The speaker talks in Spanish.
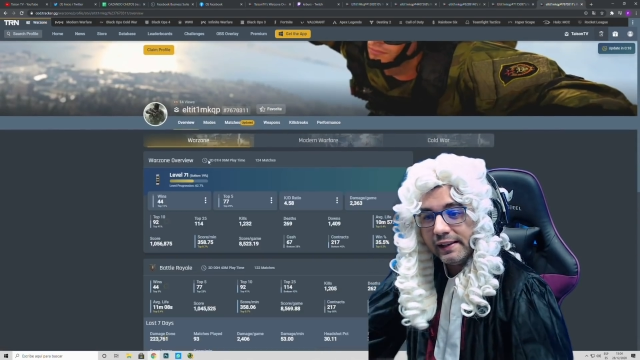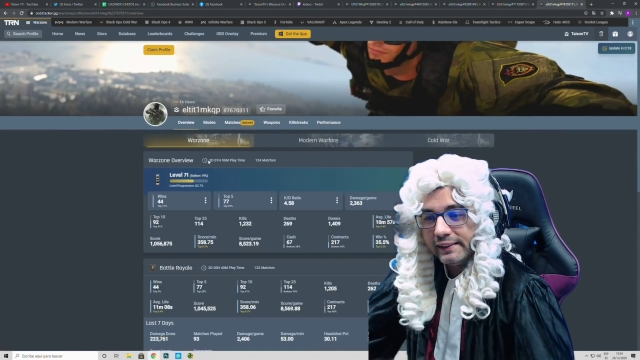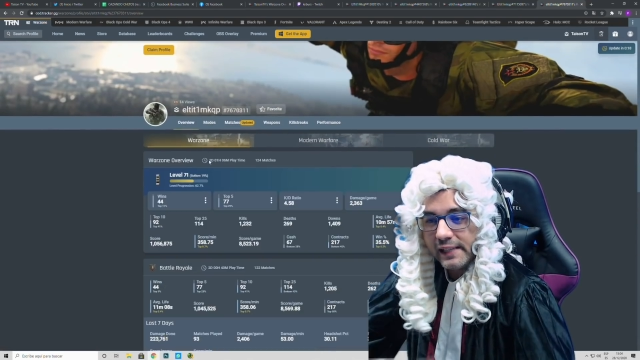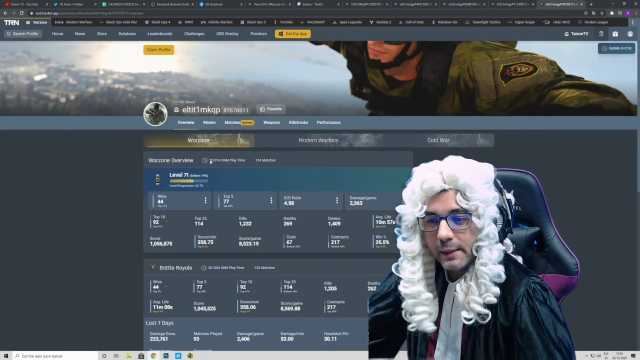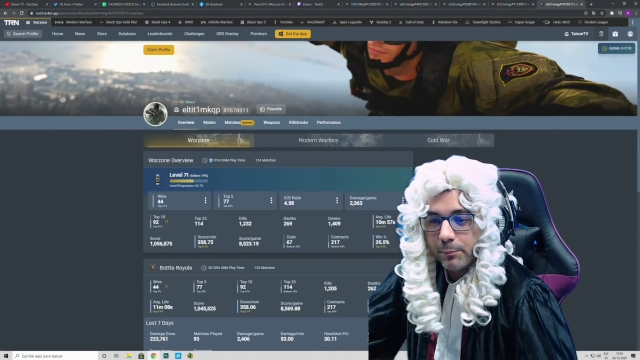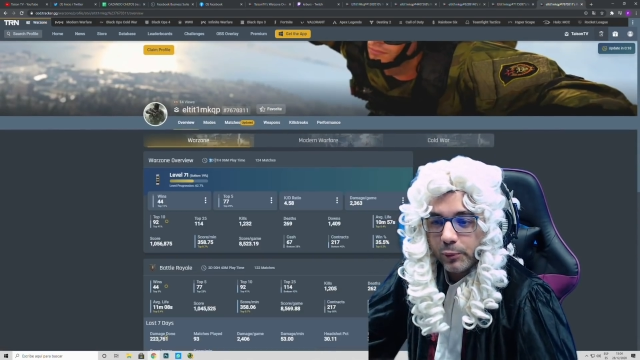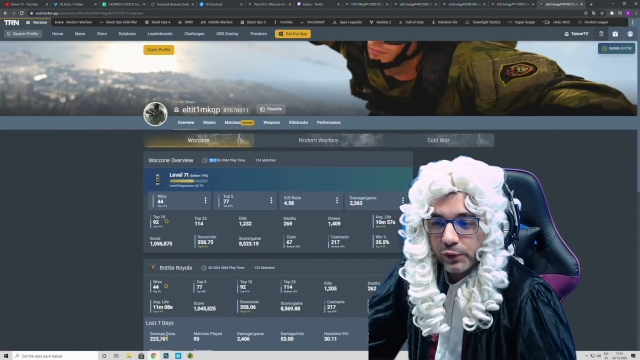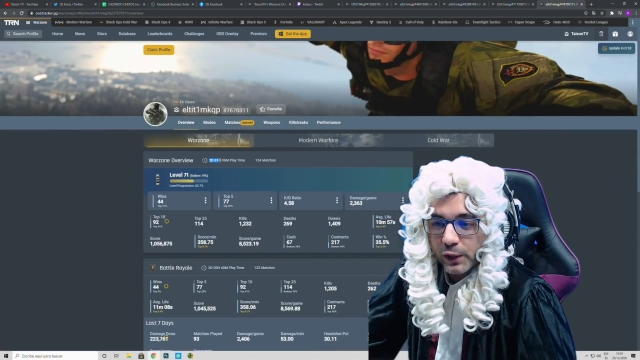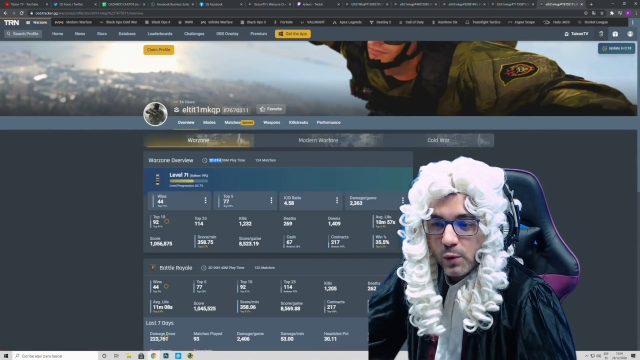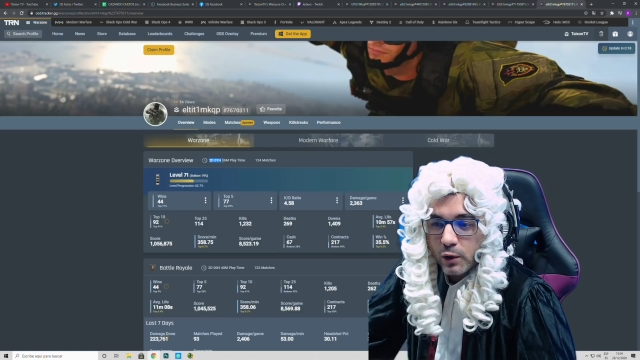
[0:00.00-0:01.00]
Tiempo
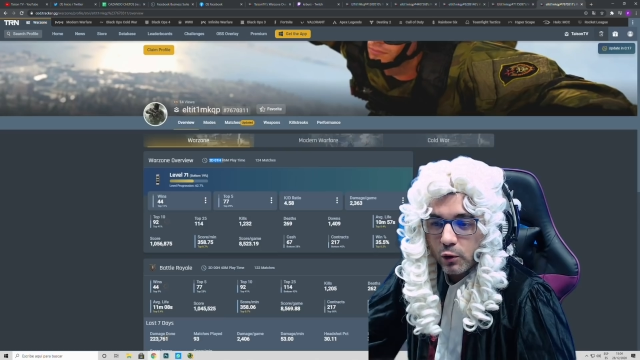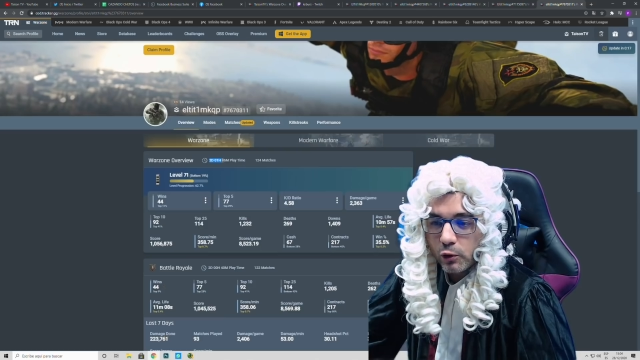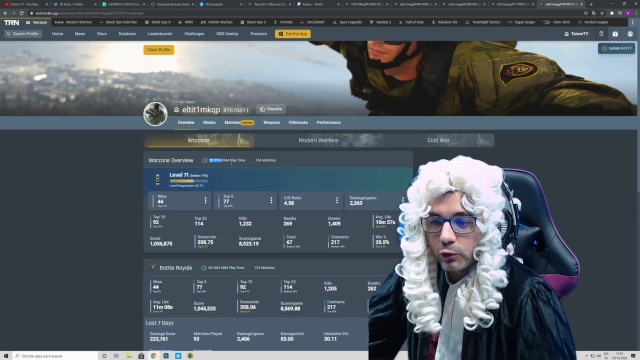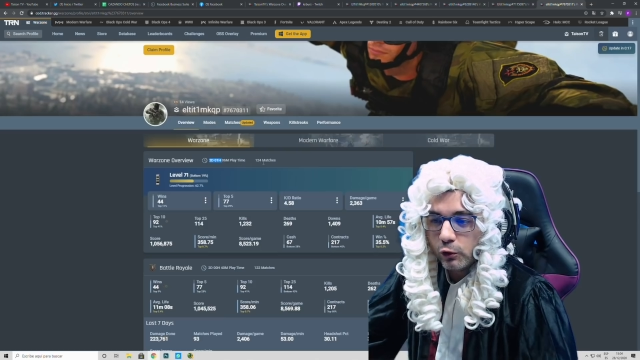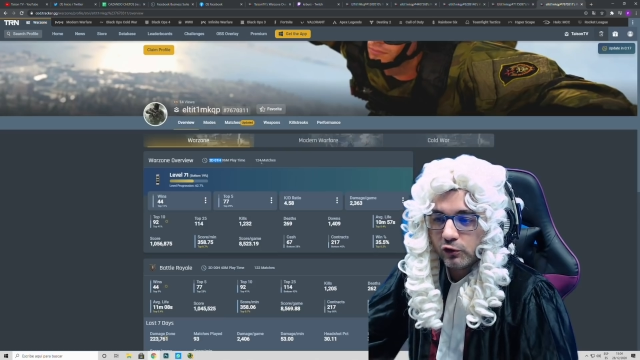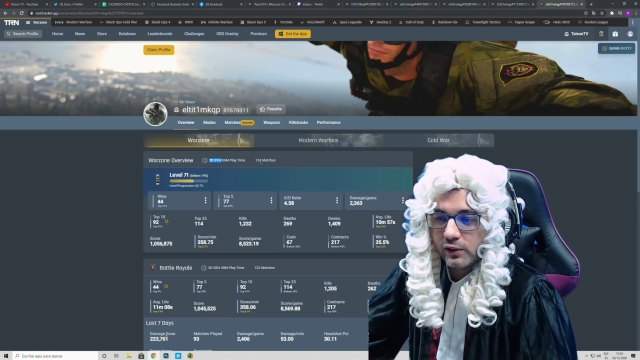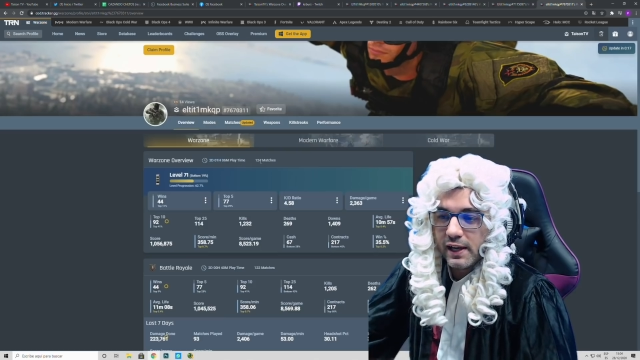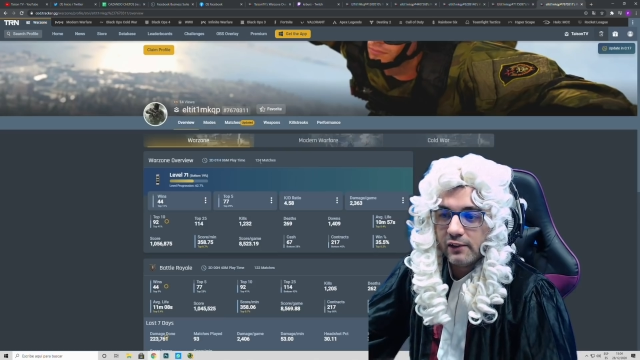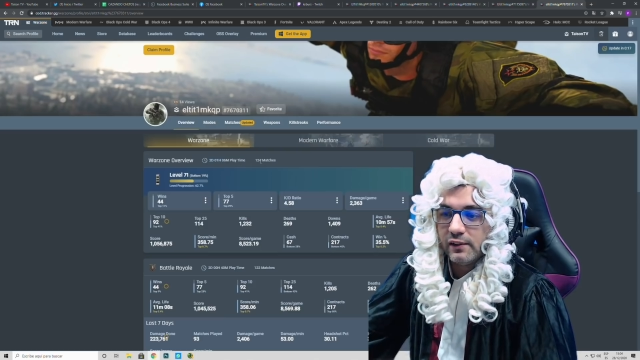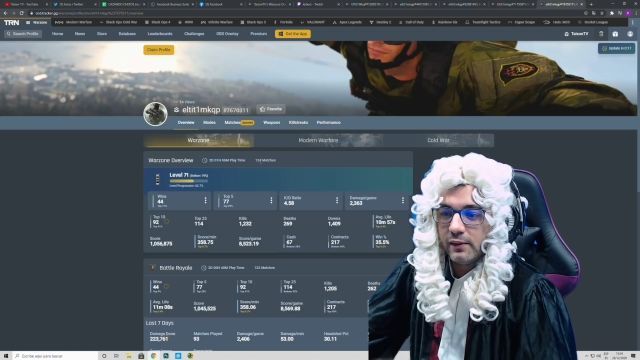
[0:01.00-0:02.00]
de juego, dos
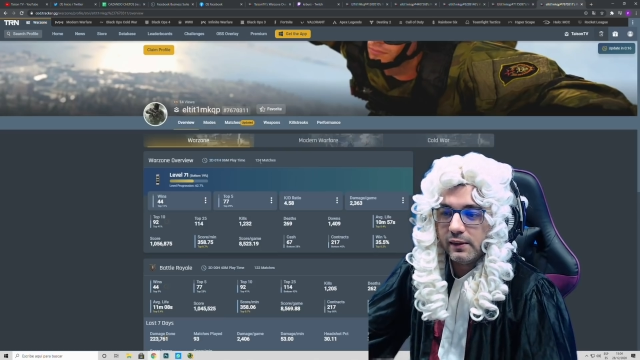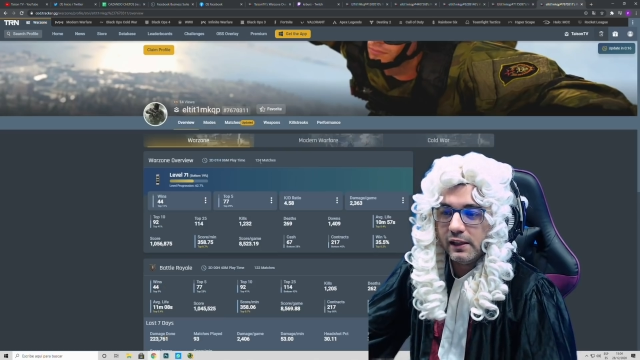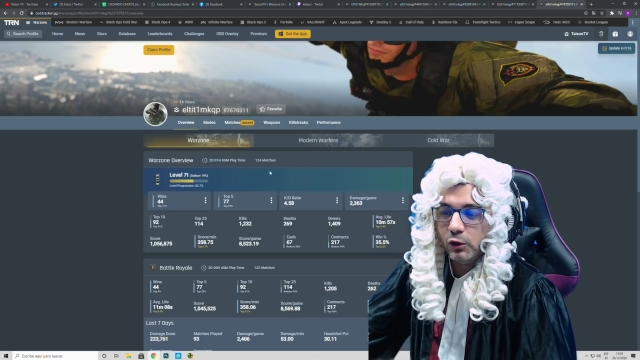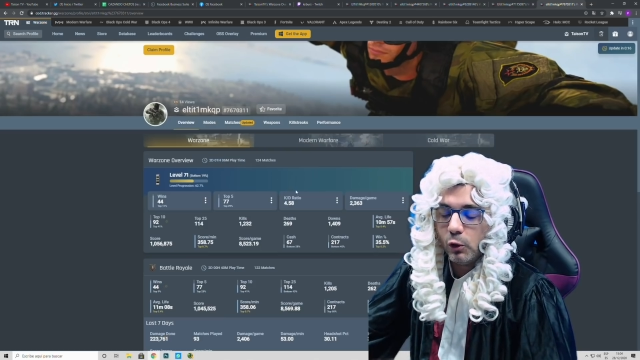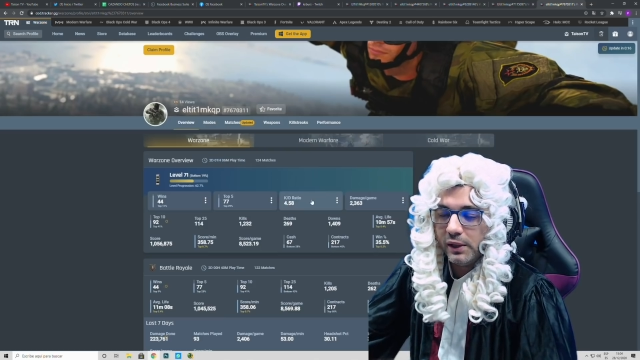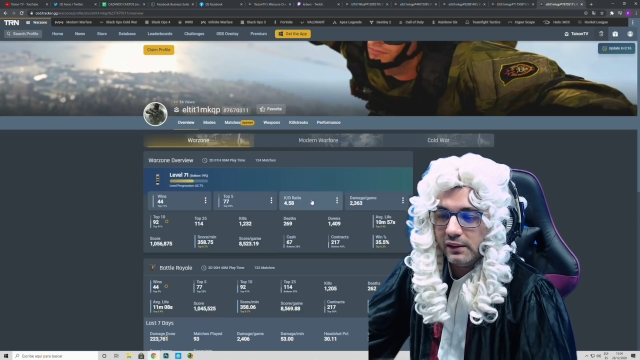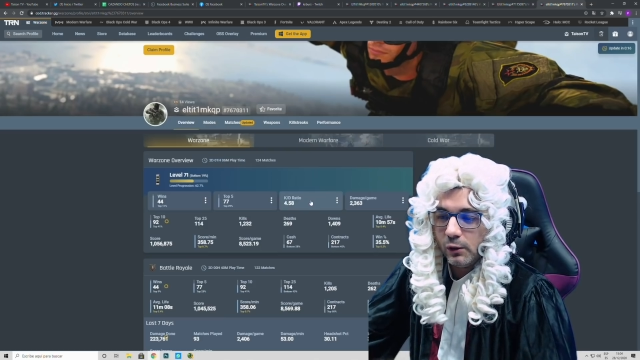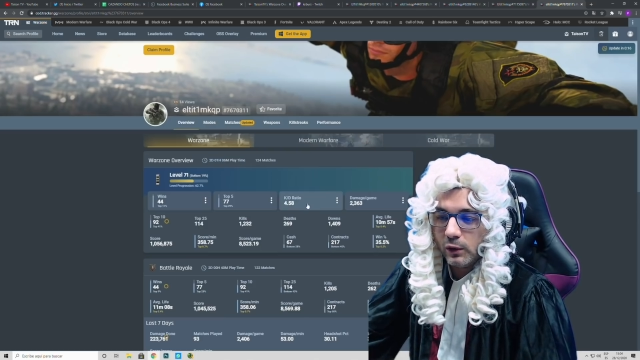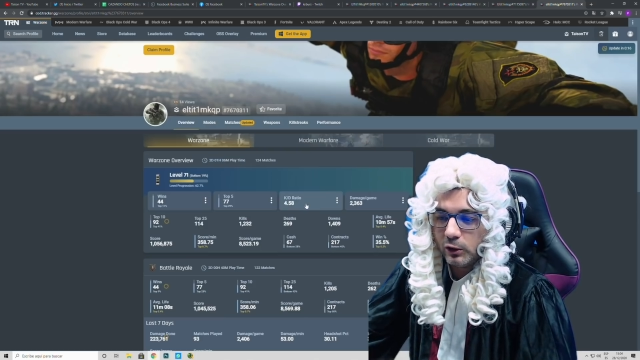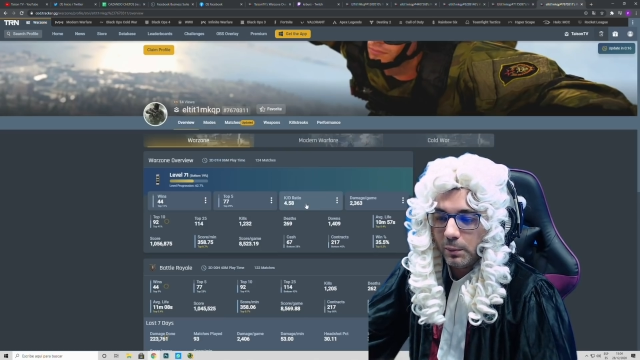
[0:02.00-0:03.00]
días,
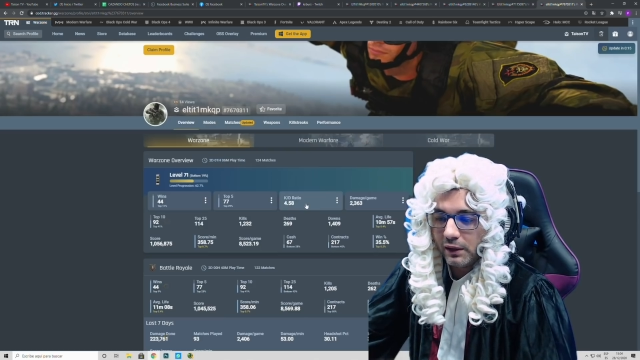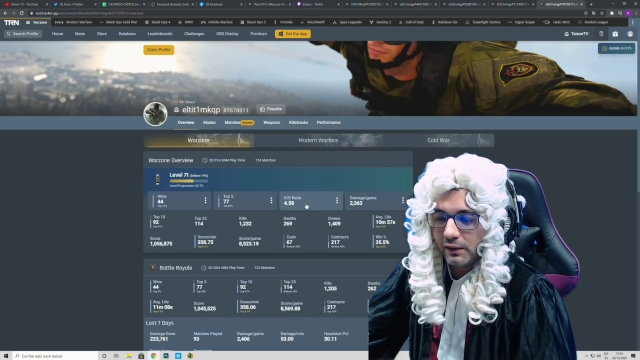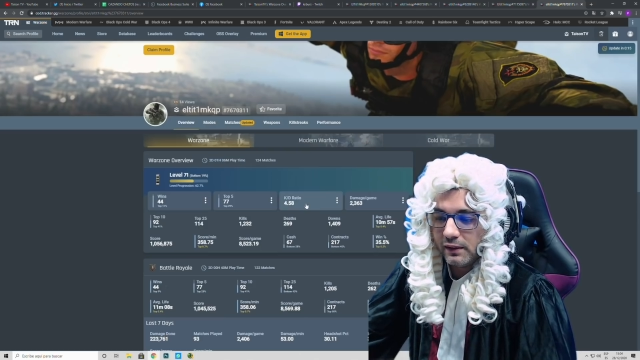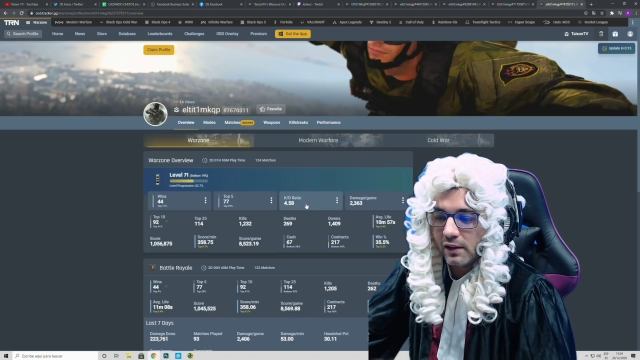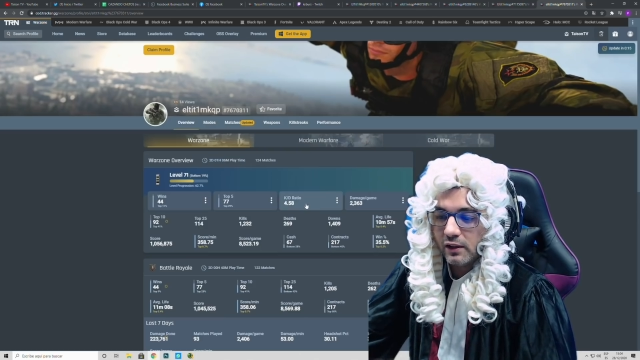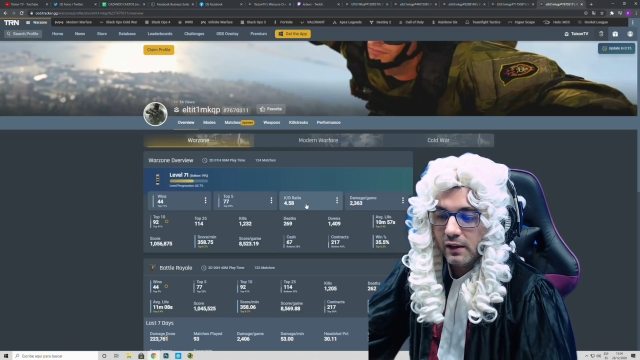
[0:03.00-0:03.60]
124 partidas.